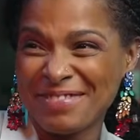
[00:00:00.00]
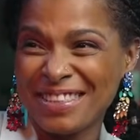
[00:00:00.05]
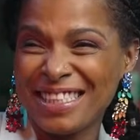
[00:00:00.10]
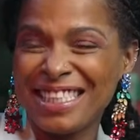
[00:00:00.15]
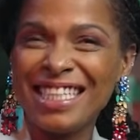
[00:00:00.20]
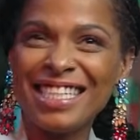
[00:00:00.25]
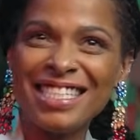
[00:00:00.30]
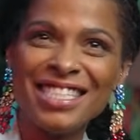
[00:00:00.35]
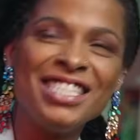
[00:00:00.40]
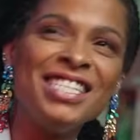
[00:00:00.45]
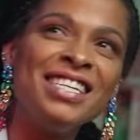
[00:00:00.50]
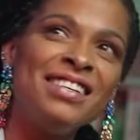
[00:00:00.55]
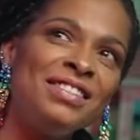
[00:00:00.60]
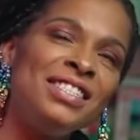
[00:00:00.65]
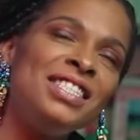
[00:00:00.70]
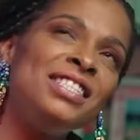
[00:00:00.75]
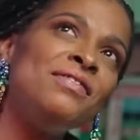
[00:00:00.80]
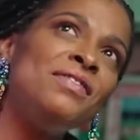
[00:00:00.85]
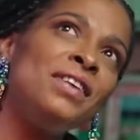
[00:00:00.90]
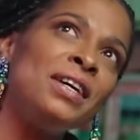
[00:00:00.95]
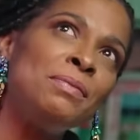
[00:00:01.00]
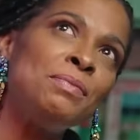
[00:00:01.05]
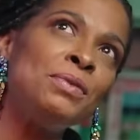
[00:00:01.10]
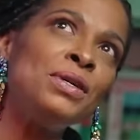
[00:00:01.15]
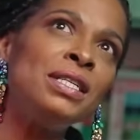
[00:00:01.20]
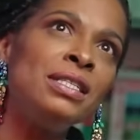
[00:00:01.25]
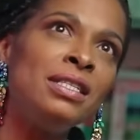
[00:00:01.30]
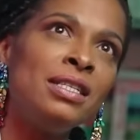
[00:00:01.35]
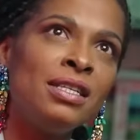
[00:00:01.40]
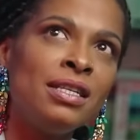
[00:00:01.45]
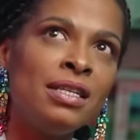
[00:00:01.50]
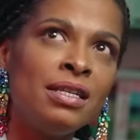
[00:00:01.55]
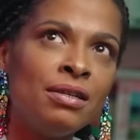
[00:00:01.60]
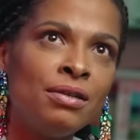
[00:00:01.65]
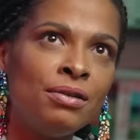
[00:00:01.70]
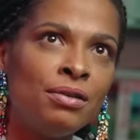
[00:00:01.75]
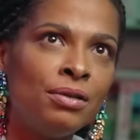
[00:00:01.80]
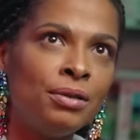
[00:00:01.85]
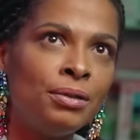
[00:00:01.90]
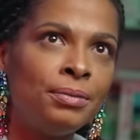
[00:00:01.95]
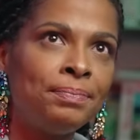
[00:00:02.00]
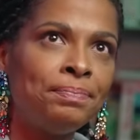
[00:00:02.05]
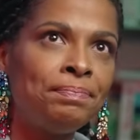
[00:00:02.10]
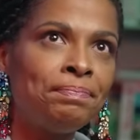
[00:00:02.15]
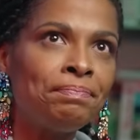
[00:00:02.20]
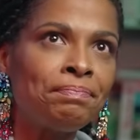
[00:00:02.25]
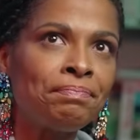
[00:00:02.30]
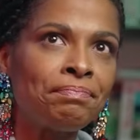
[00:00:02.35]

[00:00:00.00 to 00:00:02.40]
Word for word: J'ai vraiment été... Bien